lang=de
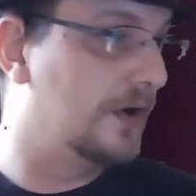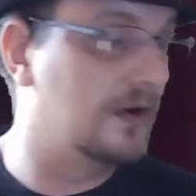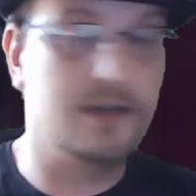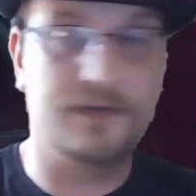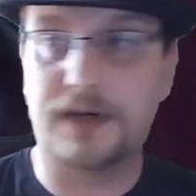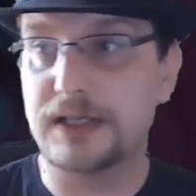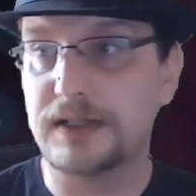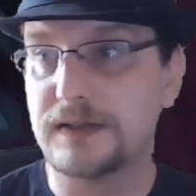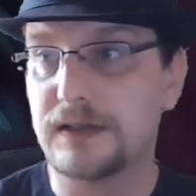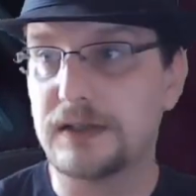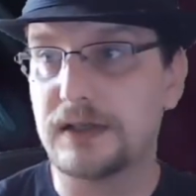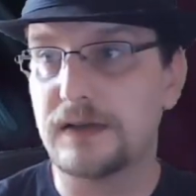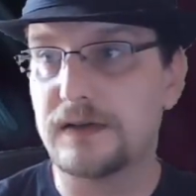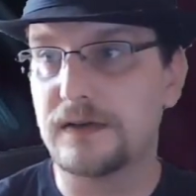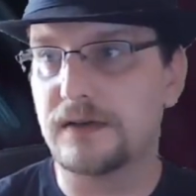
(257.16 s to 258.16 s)
Und ich fand ihn
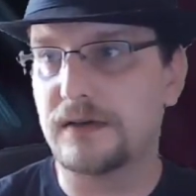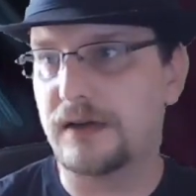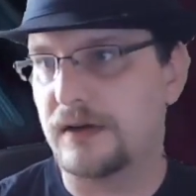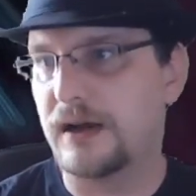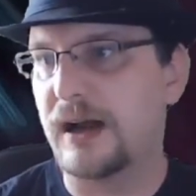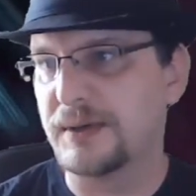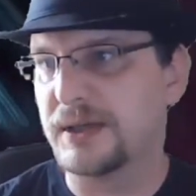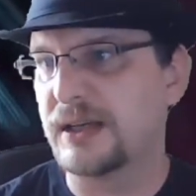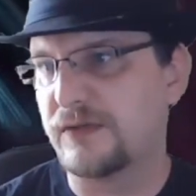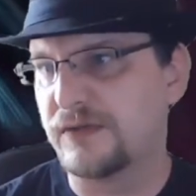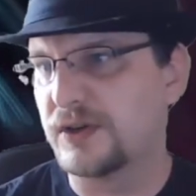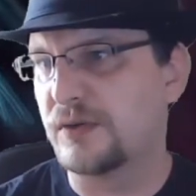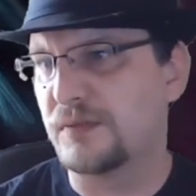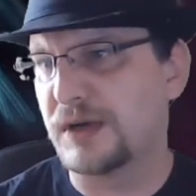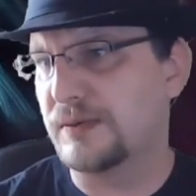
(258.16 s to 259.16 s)
äh, habe ich
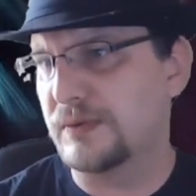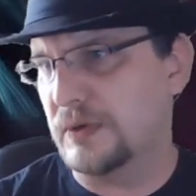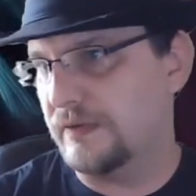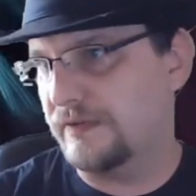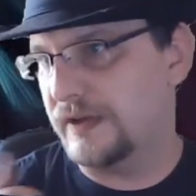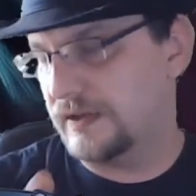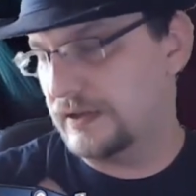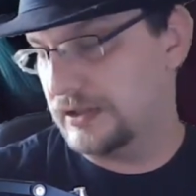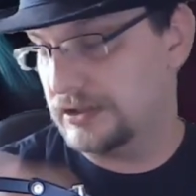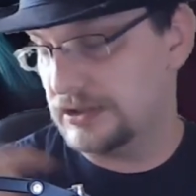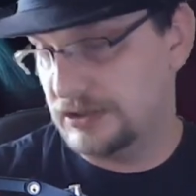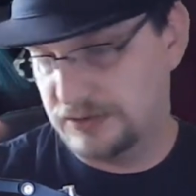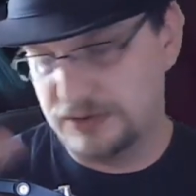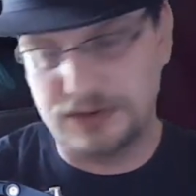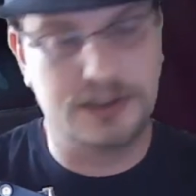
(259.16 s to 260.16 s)
abgenommen gehabt über Fernsehen.
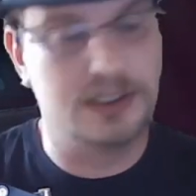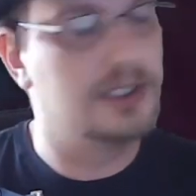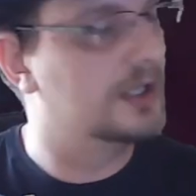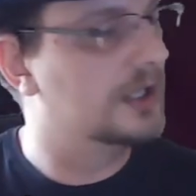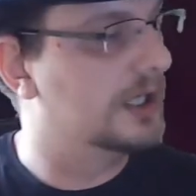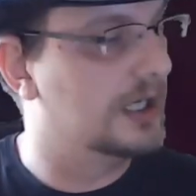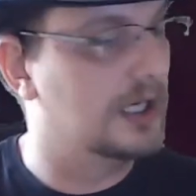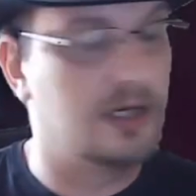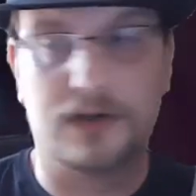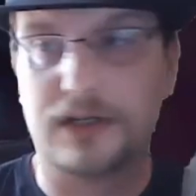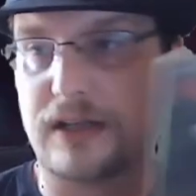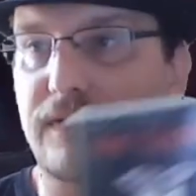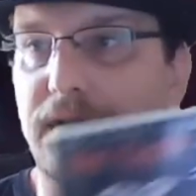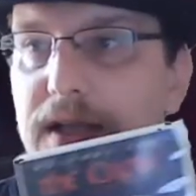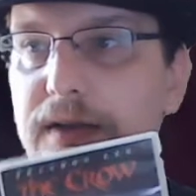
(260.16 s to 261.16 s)
Und
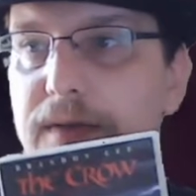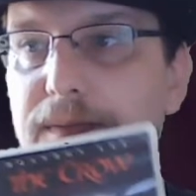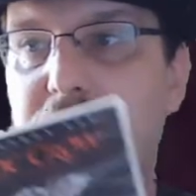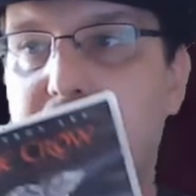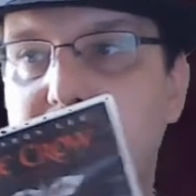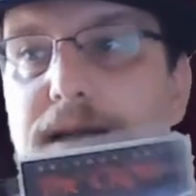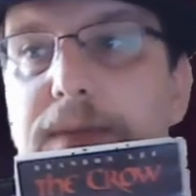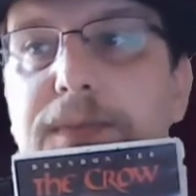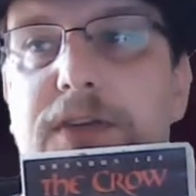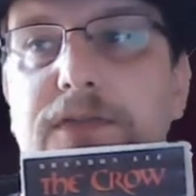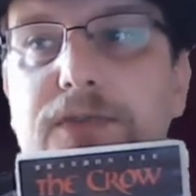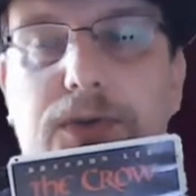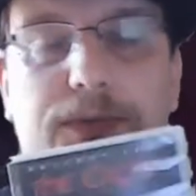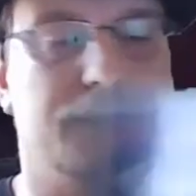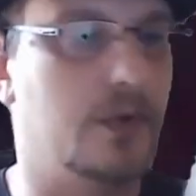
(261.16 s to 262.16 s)
deswegen mein
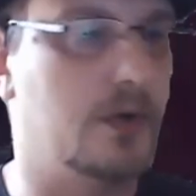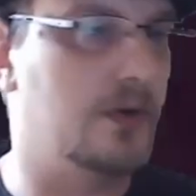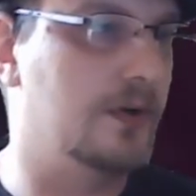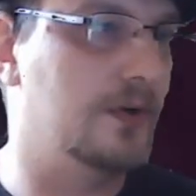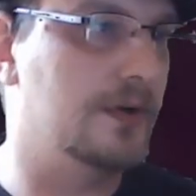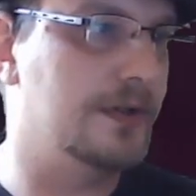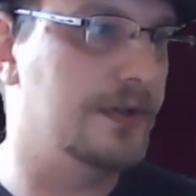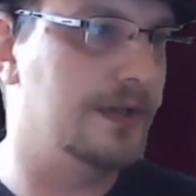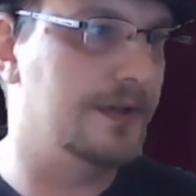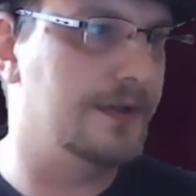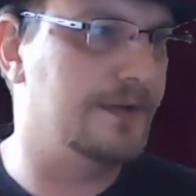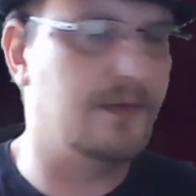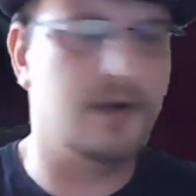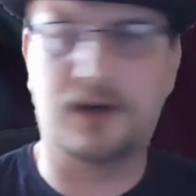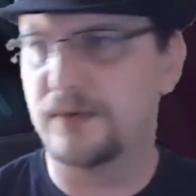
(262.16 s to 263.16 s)
Lieblingsfilm. Und äh,
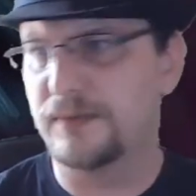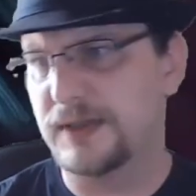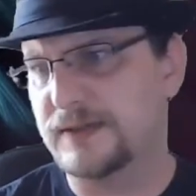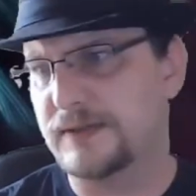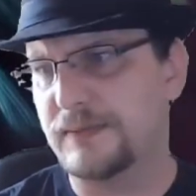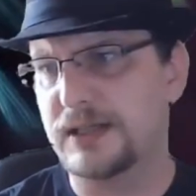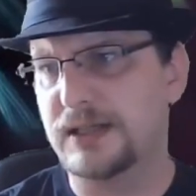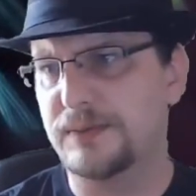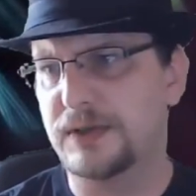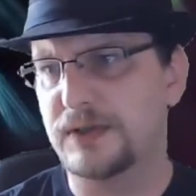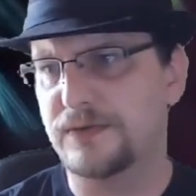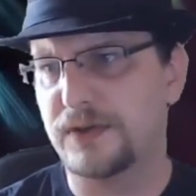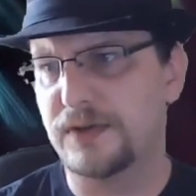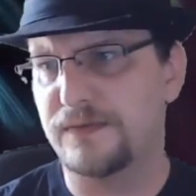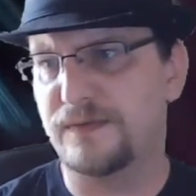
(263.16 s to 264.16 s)
warum ist er mein
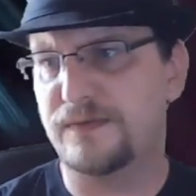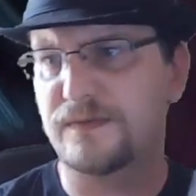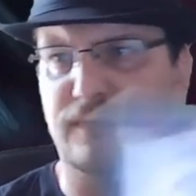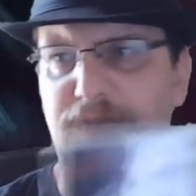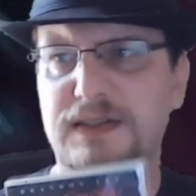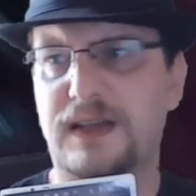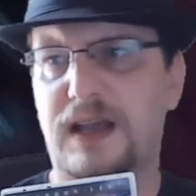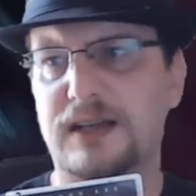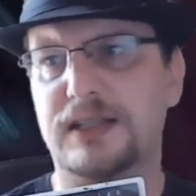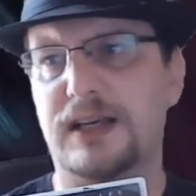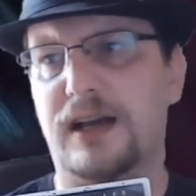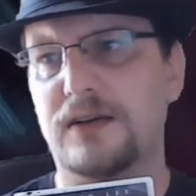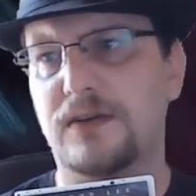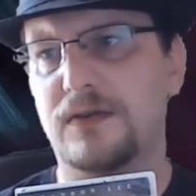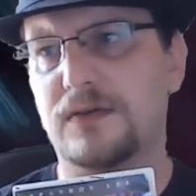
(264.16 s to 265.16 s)
Lieblingsfilm? Was hat die
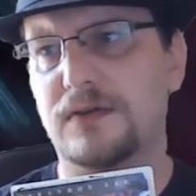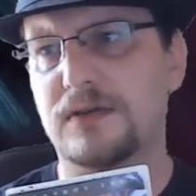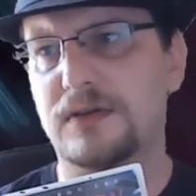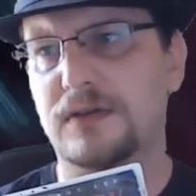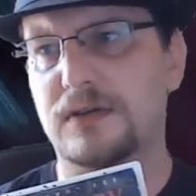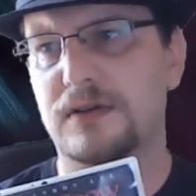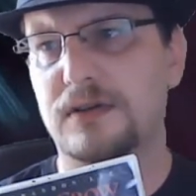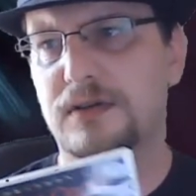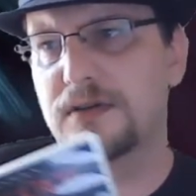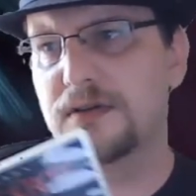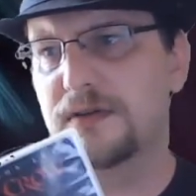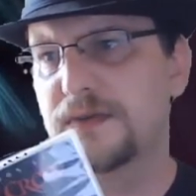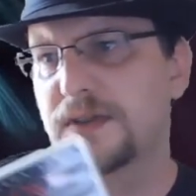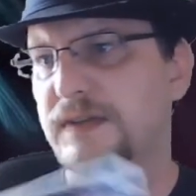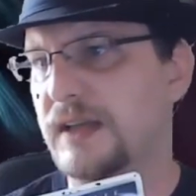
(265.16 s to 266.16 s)
Handlung?
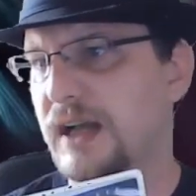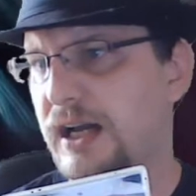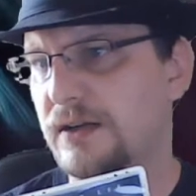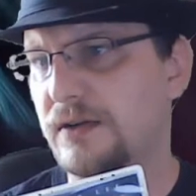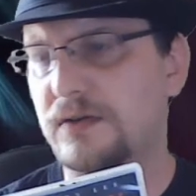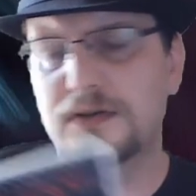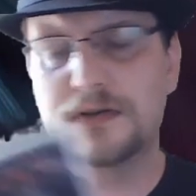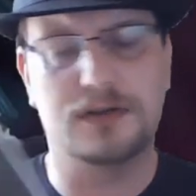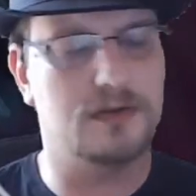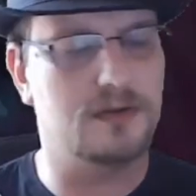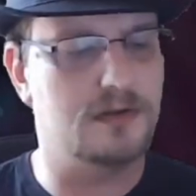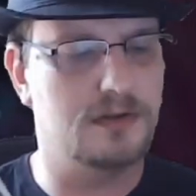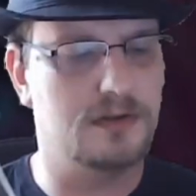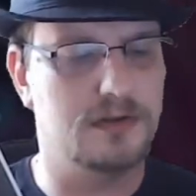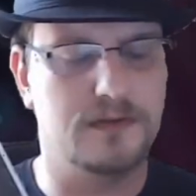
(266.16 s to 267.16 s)
Äh, wie ist die Handlung?
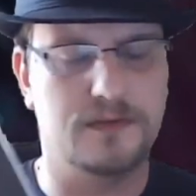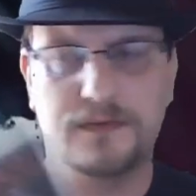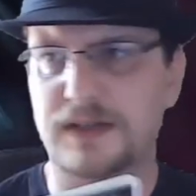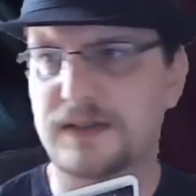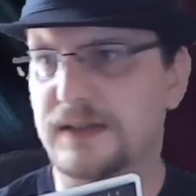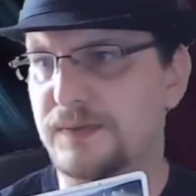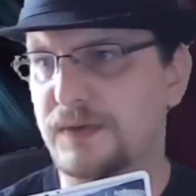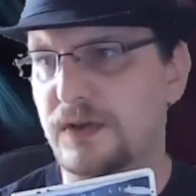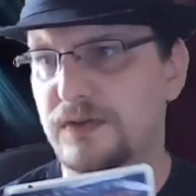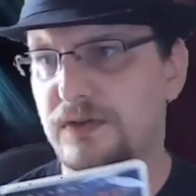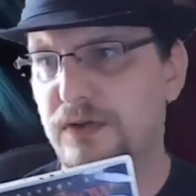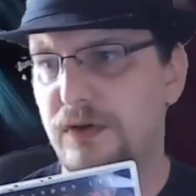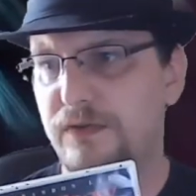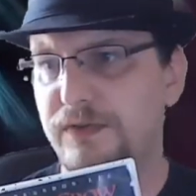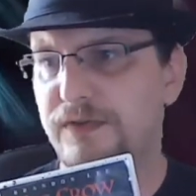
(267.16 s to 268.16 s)
Was gibt
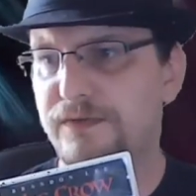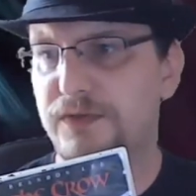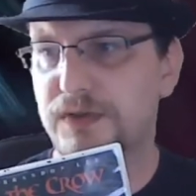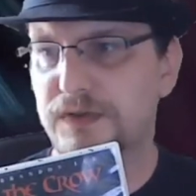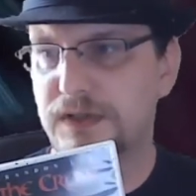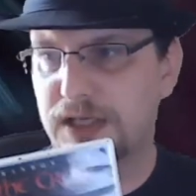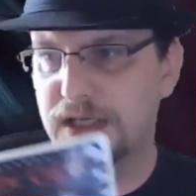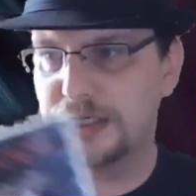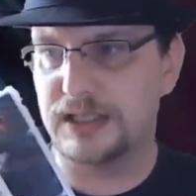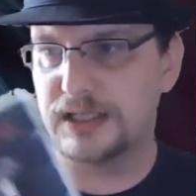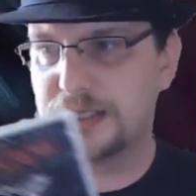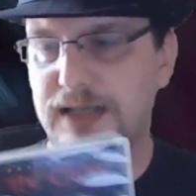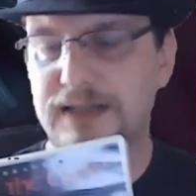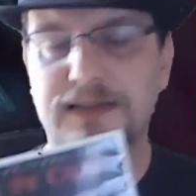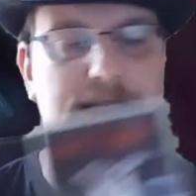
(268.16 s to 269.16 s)
sonst noch für Infos?
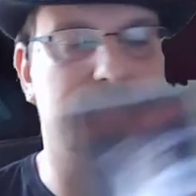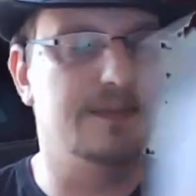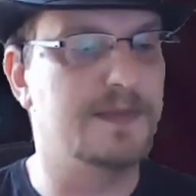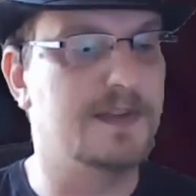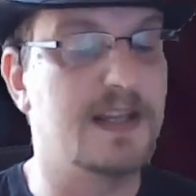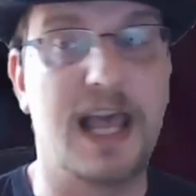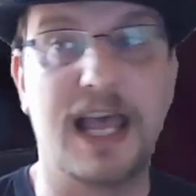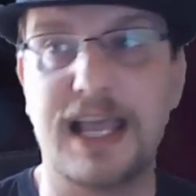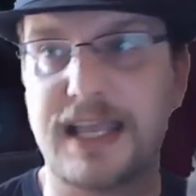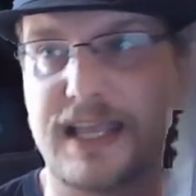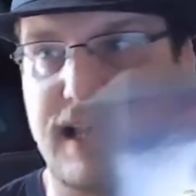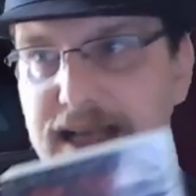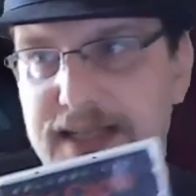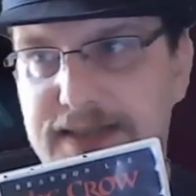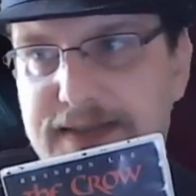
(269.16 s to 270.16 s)
Das gibt's
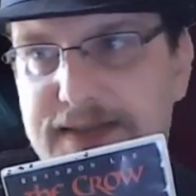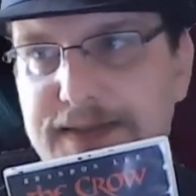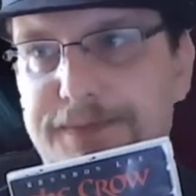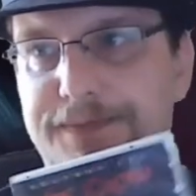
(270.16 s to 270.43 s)
jetzt.